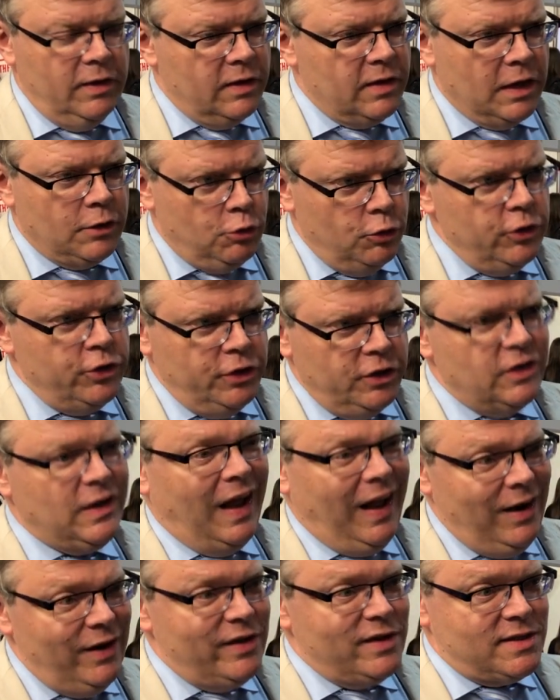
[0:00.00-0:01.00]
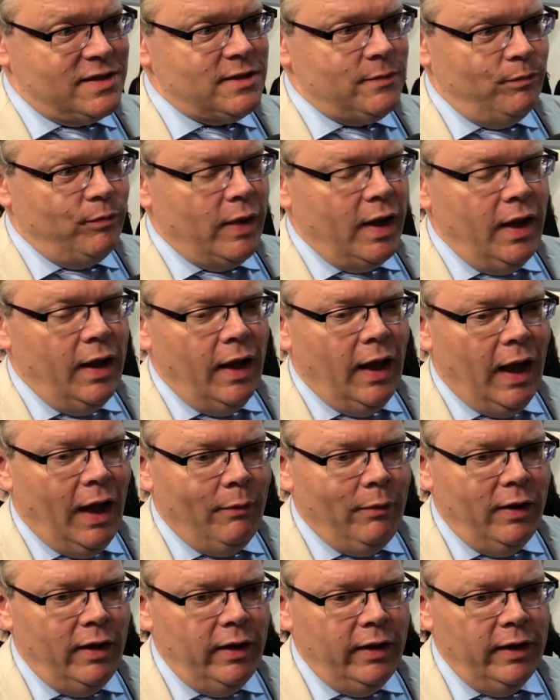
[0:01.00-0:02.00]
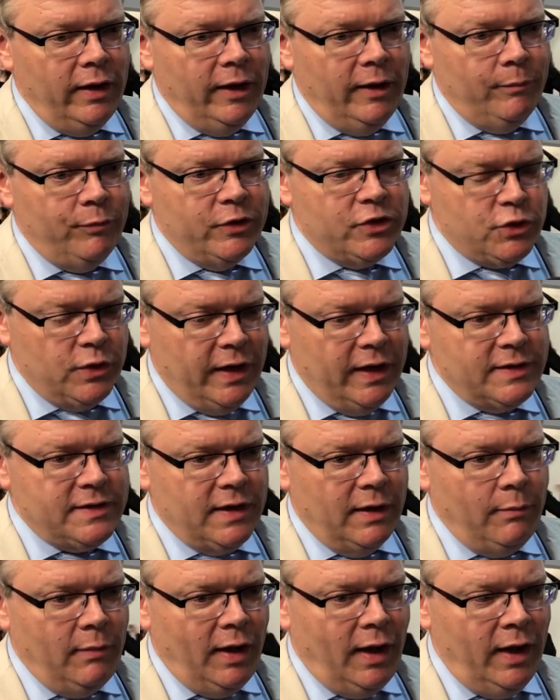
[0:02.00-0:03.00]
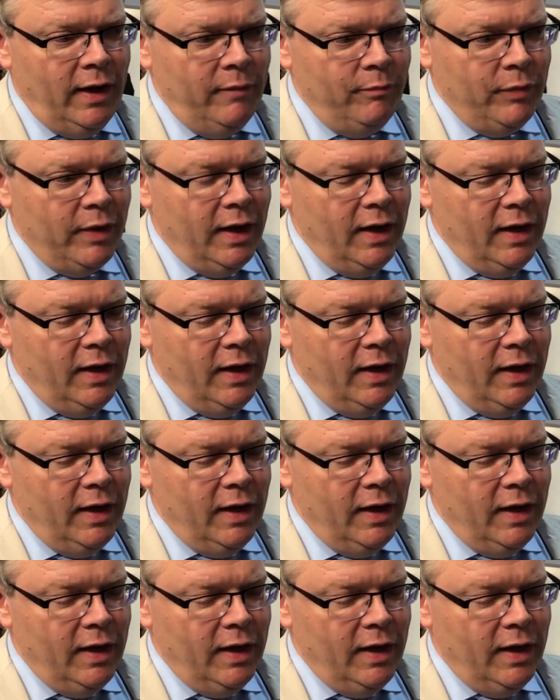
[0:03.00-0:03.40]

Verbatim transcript: Natürlich nicht alles. Aber ähm, zunächst einmal